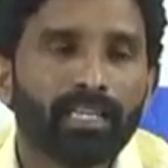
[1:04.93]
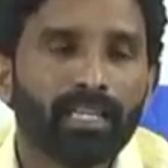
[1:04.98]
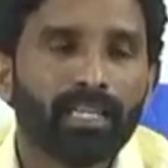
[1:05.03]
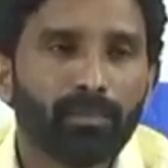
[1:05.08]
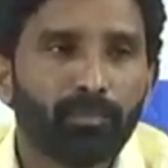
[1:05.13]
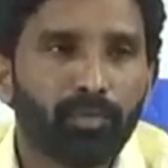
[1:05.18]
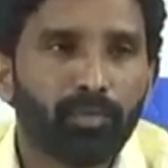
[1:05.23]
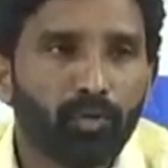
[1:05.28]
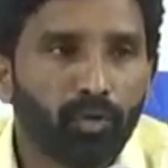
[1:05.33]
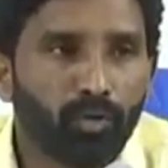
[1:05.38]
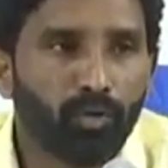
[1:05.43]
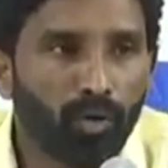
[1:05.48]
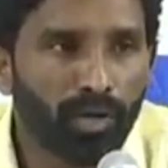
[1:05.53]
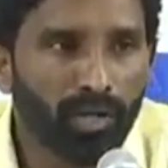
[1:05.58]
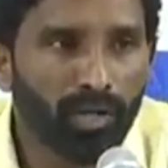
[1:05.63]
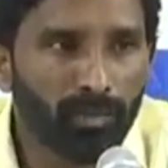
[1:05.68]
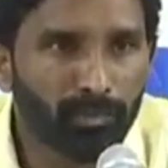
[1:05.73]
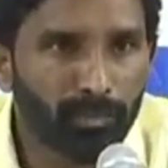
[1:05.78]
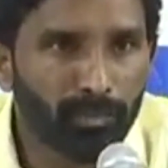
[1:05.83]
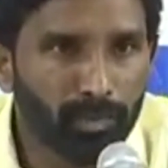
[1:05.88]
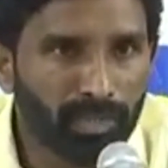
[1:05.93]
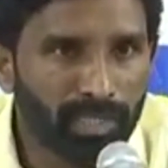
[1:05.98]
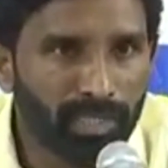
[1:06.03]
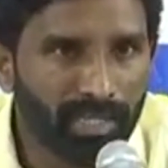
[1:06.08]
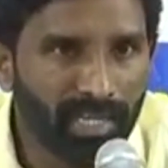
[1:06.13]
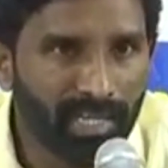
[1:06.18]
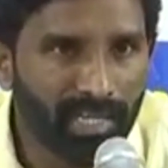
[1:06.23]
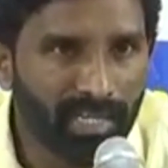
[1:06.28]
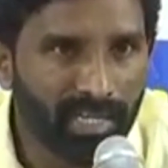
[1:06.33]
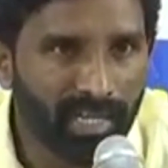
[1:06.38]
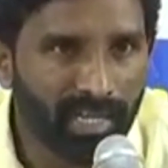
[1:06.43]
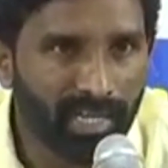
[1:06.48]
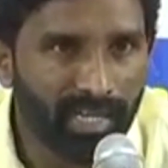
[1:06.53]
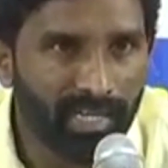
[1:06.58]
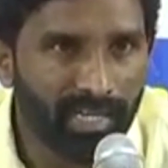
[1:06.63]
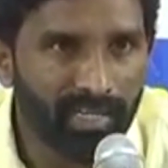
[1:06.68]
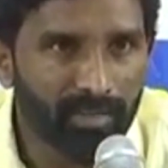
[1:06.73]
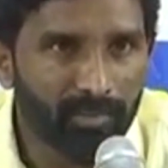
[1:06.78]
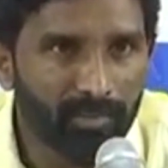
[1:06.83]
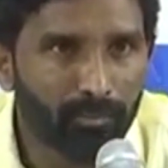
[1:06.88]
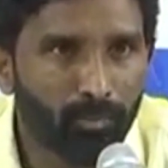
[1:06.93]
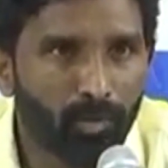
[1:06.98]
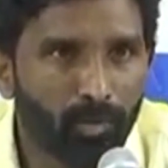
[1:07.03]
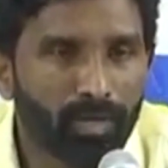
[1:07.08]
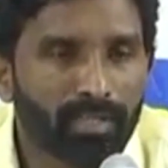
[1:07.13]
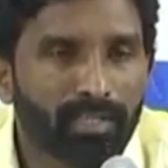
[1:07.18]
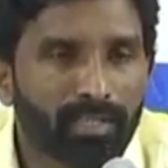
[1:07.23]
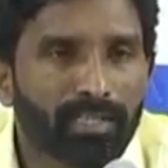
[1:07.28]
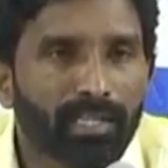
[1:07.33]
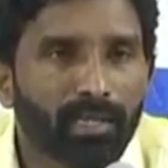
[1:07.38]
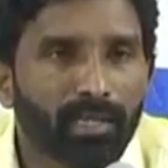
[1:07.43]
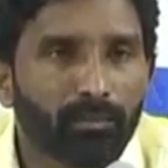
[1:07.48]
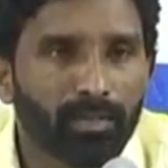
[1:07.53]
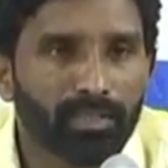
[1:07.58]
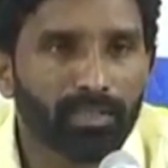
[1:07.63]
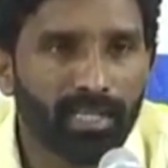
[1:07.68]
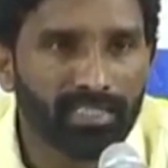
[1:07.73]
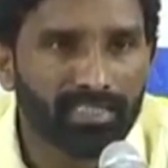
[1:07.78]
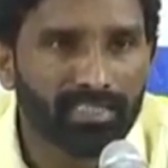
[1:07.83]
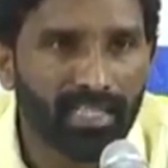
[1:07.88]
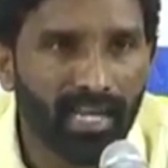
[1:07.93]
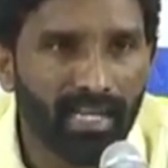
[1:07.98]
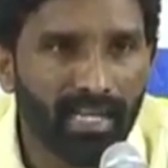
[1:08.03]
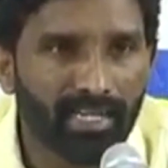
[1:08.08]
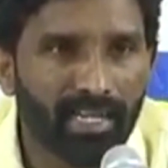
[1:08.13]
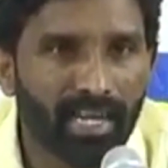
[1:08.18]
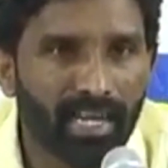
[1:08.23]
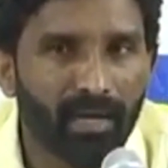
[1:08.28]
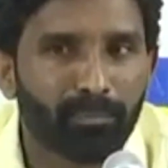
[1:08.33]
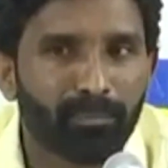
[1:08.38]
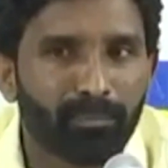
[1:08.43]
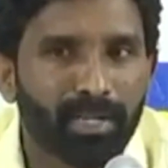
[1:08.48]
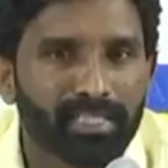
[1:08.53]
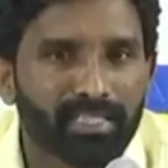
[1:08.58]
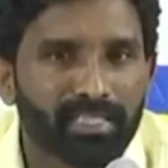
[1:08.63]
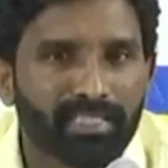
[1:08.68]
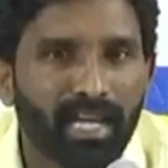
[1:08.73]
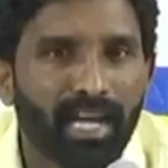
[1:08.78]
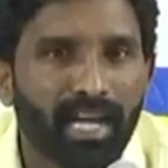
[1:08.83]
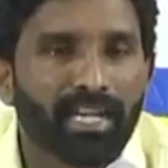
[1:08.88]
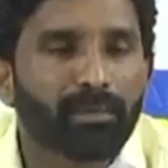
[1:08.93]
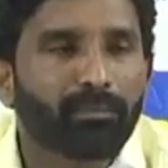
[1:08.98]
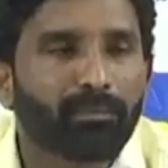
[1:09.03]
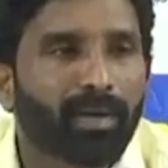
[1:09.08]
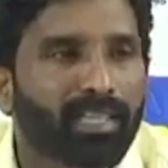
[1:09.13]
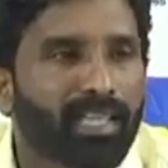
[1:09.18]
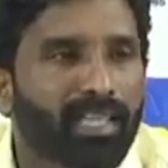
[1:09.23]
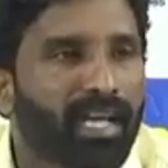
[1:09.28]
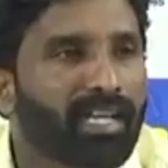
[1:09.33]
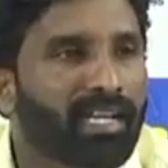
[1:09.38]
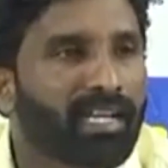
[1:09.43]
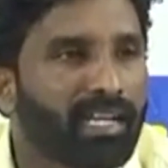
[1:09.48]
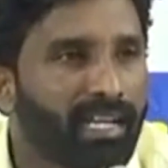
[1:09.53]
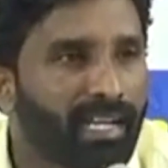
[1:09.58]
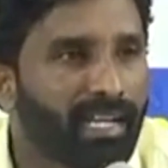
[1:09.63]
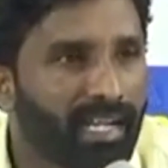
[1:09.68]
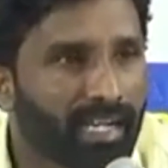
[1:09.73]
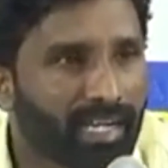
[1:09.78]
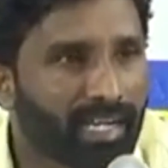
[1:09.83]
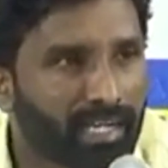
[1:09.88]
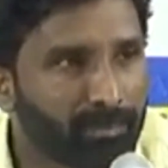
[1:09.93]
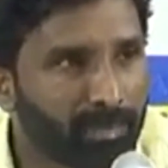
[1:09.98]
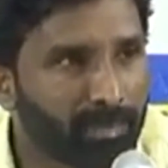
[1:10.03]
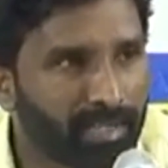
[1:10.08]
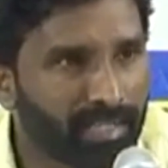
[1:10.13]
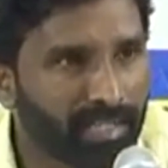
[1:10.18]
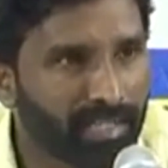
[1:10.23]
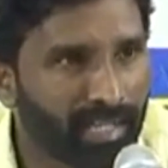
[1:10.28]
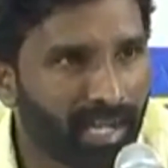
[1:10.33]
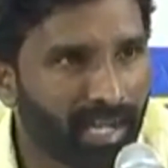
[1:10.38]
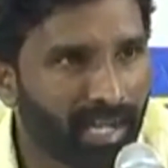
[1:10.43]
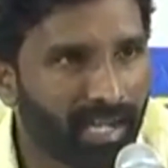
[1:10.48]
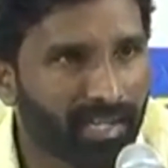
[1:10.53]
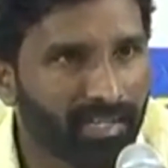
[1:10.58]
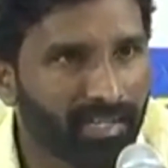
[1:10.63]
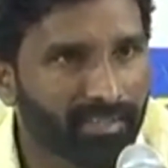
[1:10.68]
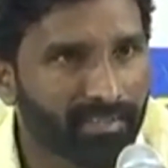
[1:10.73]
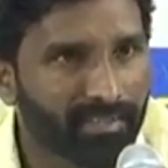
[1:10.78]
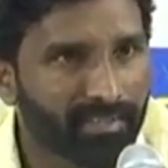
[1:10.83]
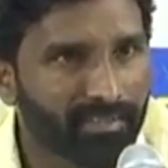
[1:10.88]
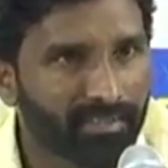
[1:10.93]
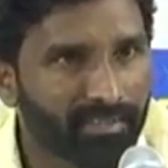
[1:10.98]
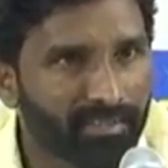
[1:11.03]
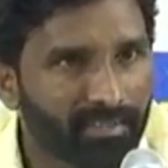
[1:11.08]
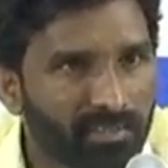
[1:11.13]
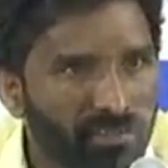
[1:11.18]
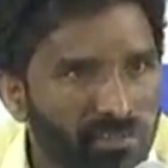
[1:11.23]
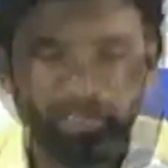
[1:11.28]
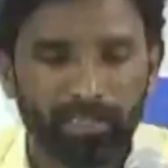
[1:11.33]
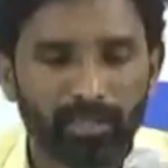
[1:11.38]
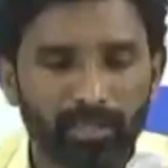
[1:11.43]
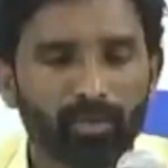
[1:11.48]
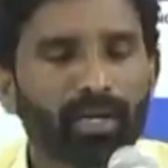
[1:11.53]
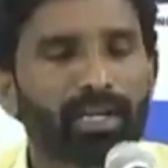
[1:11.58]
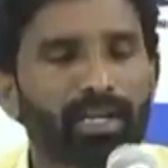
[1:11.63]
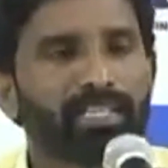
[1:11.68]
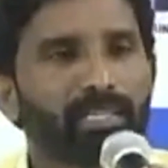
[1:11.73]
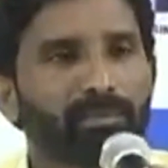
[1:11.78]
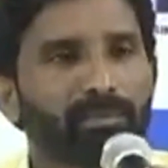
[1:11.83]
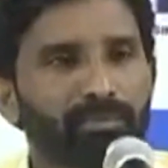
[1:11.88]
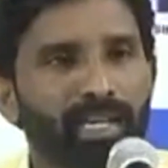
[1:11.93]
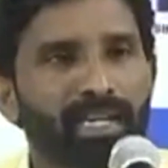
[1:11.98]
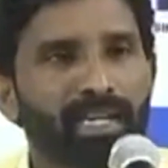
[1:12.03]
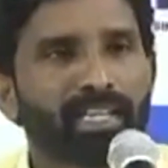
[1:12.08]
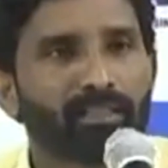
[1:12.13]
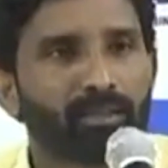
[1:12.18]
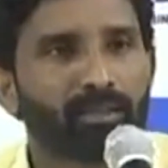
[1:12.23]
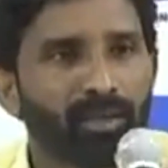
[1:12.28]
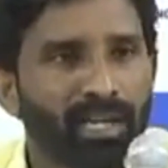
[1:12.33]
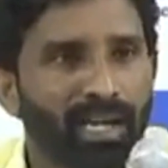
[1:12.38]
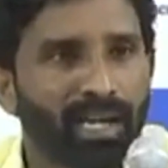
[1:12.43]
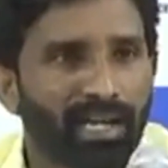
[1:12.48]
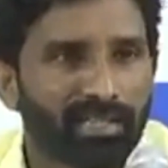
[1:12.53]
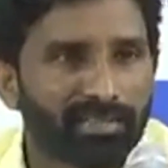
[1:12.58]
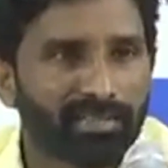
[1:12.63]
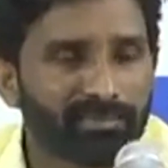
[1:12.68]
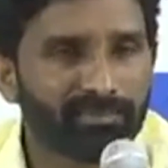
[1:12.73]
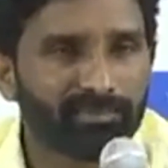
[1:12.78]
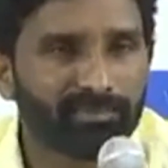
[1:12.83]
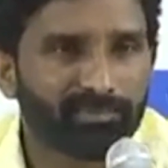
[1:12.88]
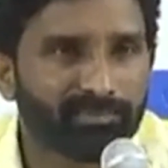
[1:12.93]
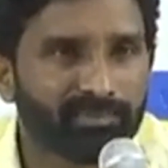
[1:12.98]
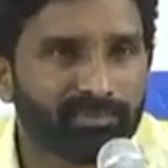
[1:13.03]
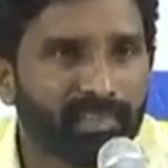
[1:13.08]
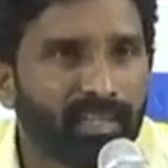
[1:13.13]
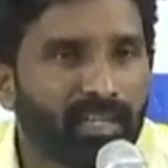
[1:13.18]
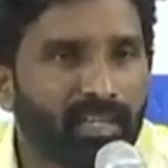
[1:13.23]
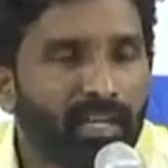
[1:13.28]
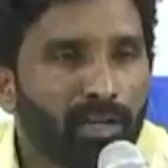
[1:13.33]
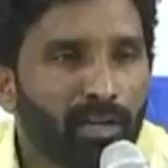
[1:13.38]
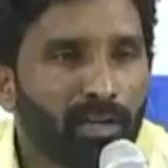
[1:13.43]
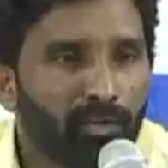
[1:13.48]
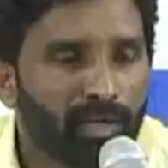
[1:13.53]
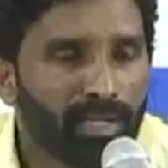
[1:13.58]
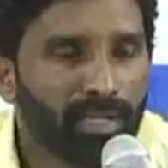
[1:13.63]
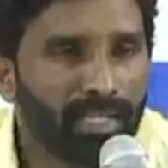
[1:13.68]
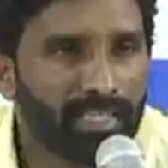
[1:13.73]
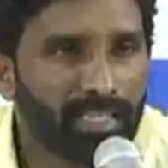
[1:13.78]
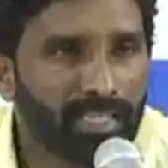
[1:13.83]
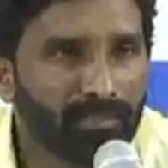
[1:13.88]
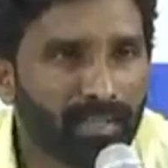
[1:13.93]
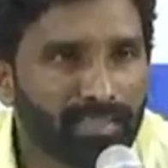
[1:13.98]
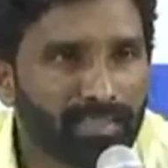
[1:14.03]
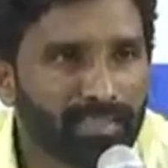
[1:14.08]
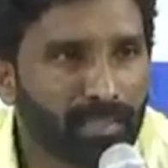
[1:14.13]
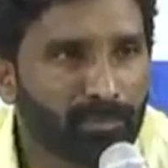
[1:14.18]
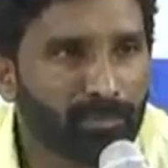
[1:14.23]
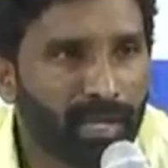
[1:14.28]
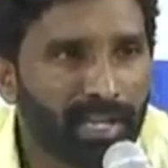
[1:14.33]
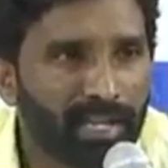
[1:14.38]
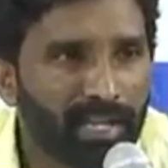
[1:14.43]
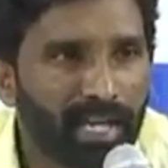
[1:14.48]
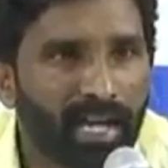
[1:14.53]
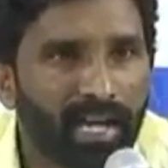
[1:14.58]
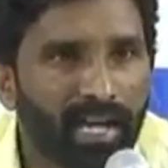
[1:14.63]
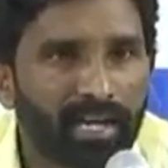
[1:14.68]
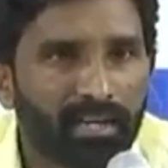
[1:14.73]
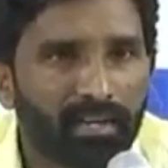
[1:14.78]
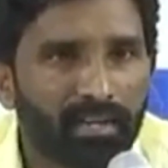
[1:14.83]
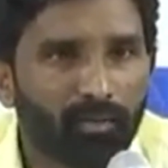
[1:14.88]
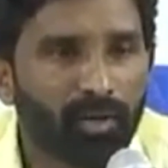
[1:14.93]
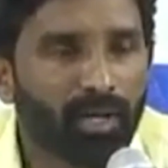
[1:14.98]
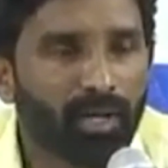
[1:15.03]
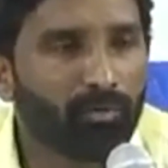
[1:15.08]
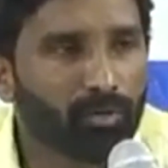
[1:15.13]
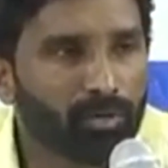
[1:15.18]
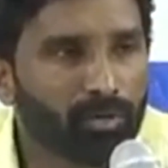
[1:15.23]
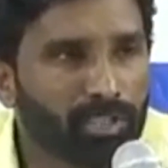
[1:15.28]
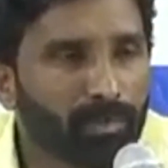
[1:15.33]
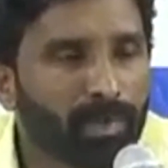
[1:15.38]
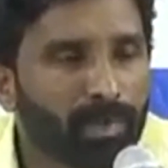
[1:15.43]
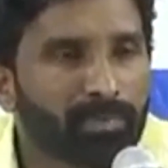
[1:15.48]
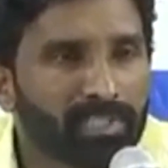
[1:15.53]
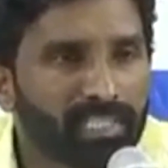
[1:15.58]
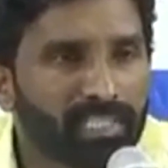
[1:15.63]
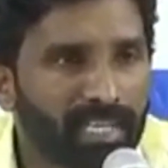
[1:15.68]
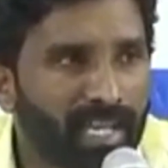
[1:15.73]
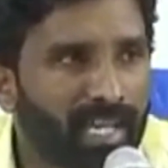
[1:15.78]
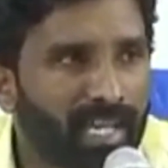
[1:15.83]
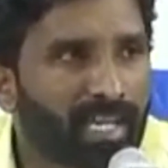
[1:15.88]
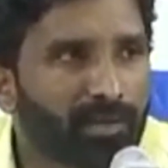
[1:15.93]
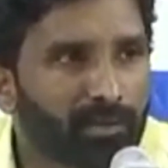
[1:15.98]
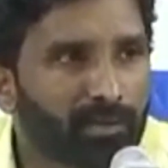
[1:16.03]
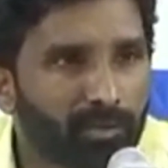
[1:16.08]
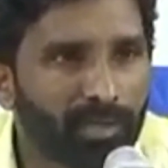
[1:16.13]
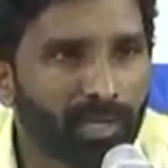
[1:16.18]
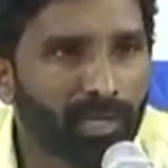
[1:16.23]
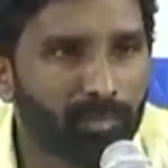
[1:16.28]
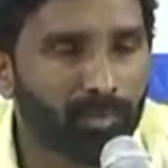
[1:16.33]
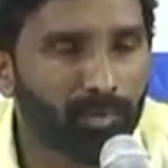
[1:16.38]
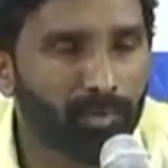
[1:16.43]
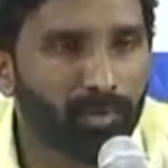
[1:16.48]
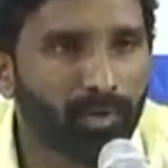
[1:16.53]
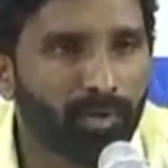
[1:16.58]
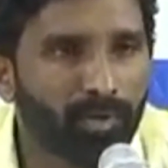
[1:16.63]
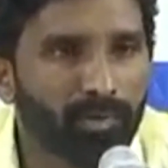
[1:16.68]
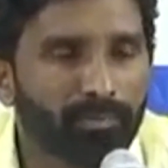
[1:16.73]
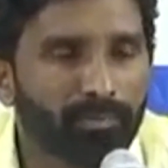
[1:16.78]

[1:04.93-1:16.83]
ఈ భూగోళం పుట్టినాక మొట్టమొదటిసారిగా ప్రశ్న అనే పదాన్ని నేనే కనిపెట్టినా నేను ఒకటి చెప్తాన దొంగ నువ్వు నీతివంతమైన ఒక ఉద్యమం చేయాలనుకున్నప్పుడు